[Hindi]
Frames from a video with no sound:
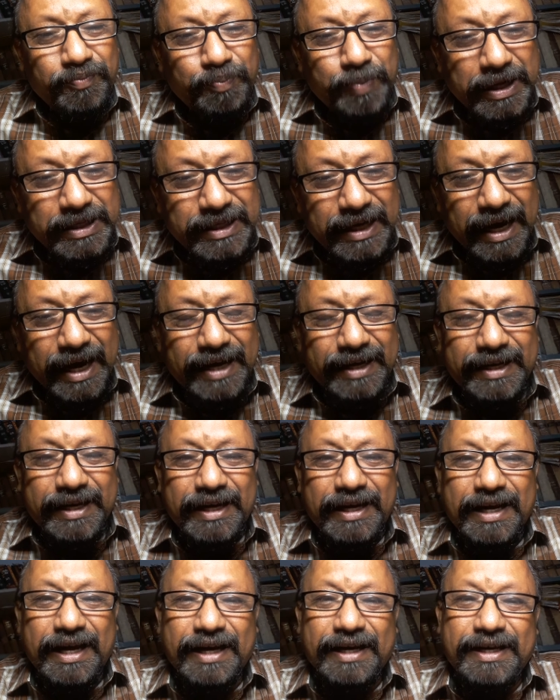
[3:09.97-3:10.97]
बाजार
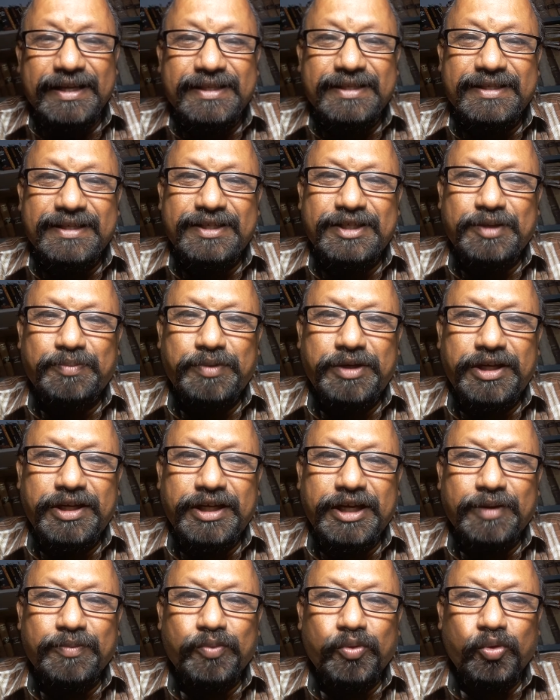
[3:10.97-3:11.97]
की लागत से
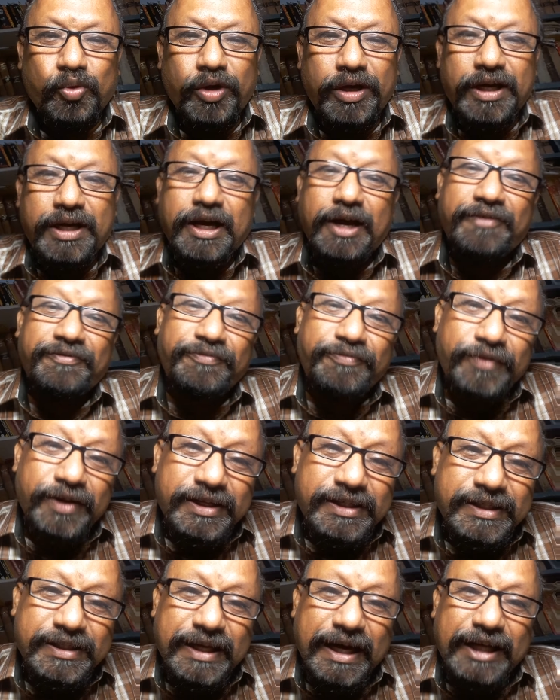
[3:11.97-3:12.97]
ज़मीन के मूल्य का
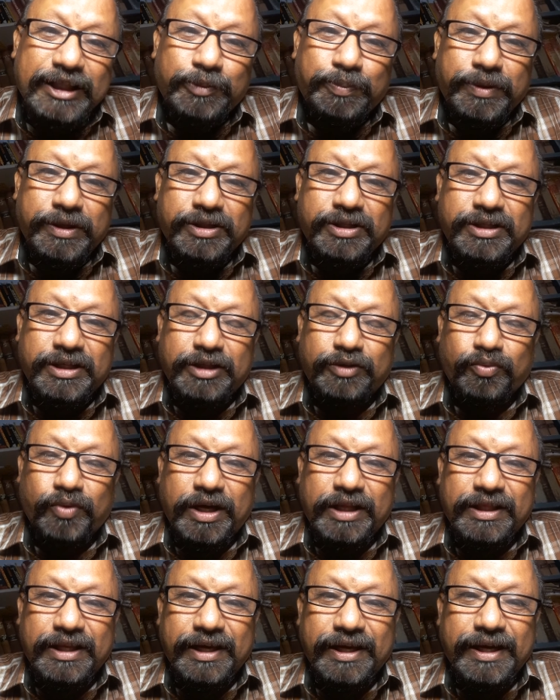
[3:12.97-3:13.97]
फिर सात प्रतिशत
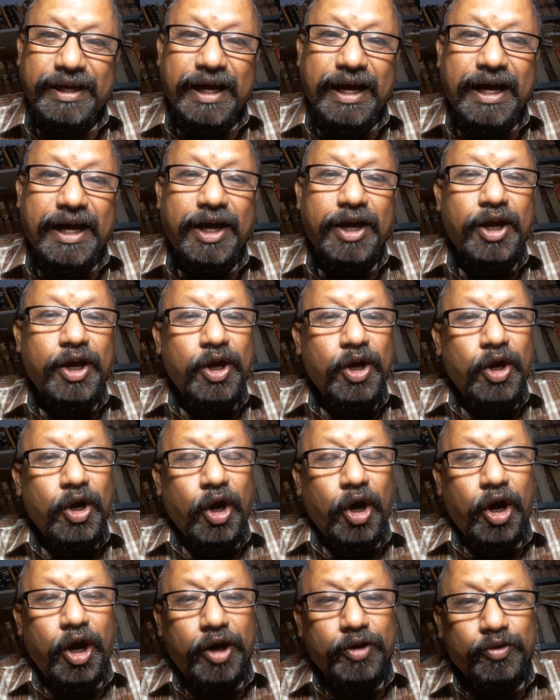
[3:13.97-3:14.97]
वह देगा
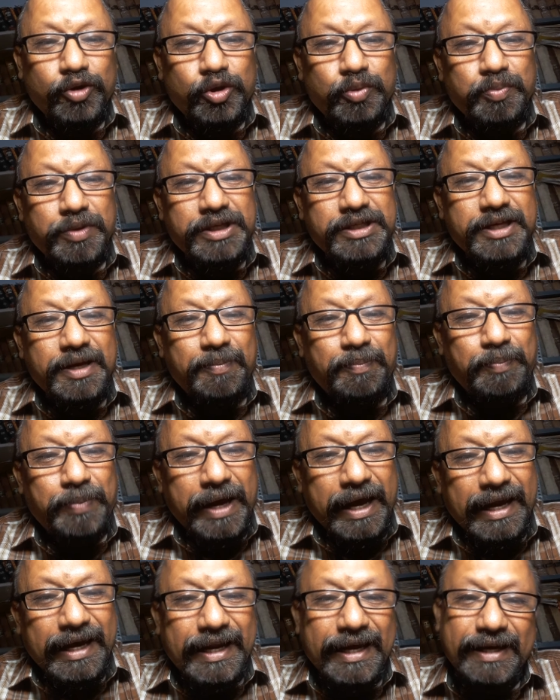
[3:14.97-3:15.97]
और उसमें से
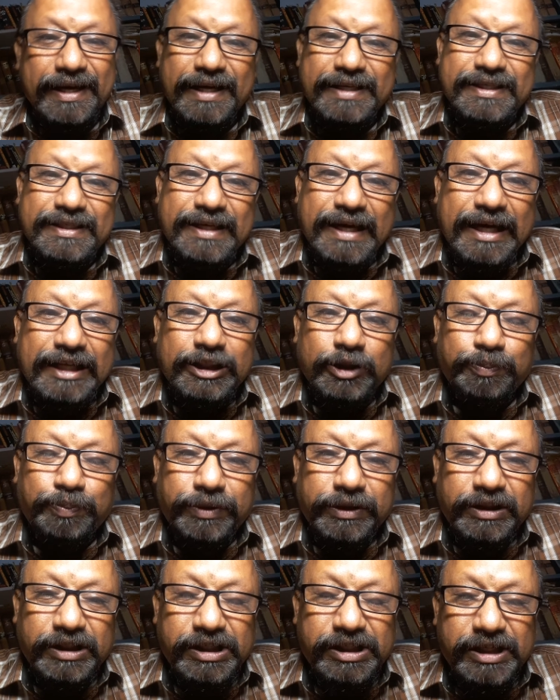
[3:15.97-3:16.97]
पहले का सात
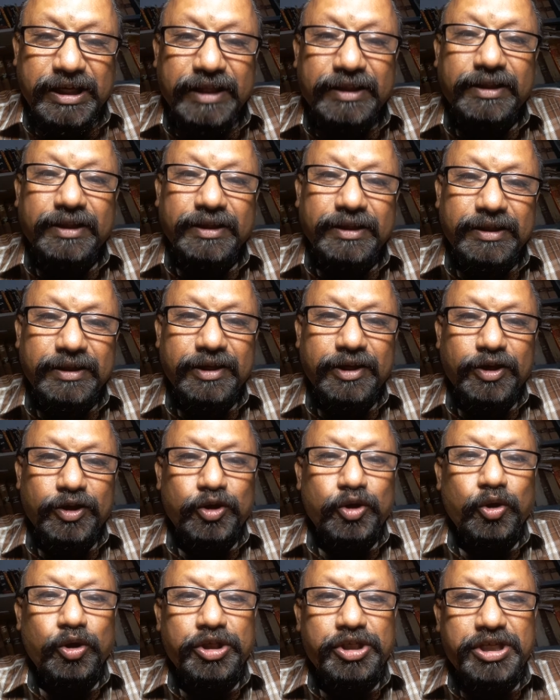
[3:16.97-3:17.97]
प्रतिशत
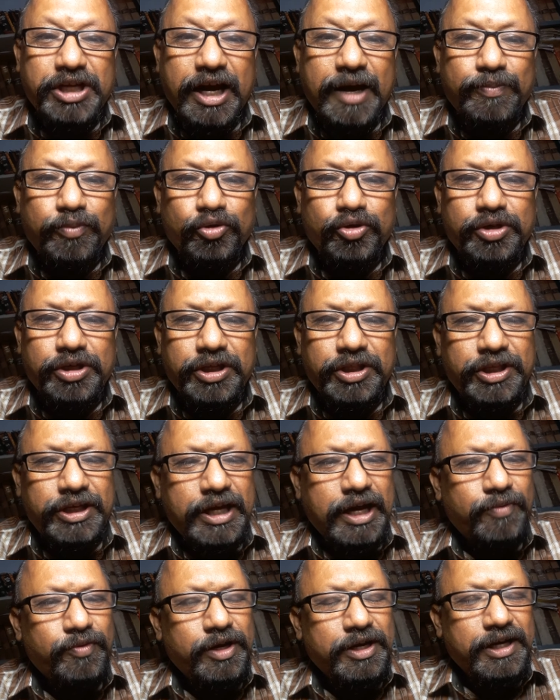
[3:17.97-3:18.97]
जो स्टाम्प उसने
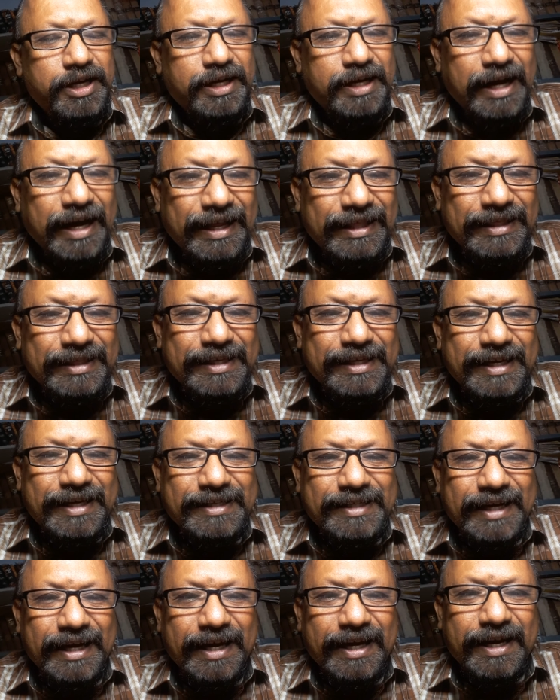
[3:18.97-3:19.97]
दिया वह निकाल दिया
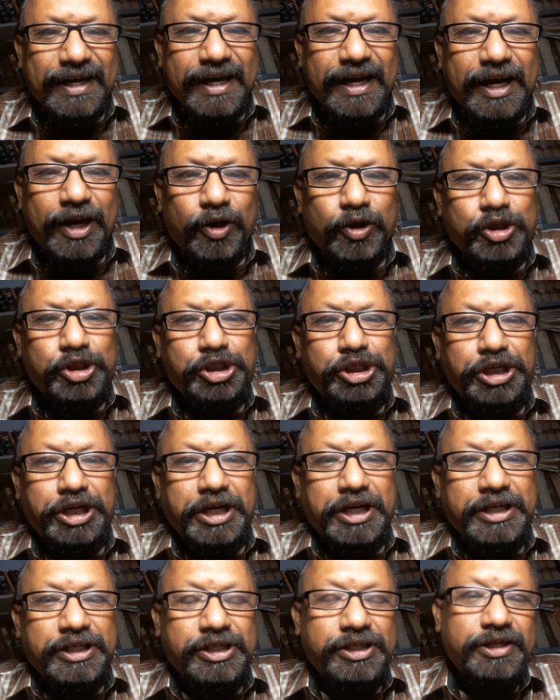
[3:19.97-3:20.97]
जाएगा और
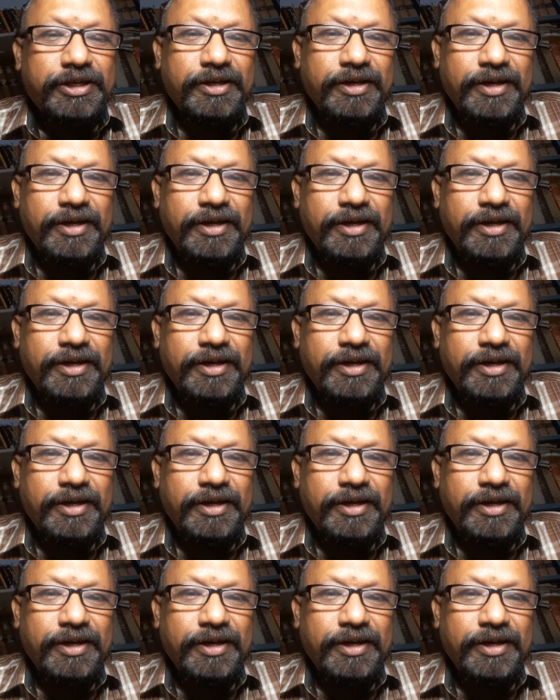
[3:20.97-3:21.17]
शेष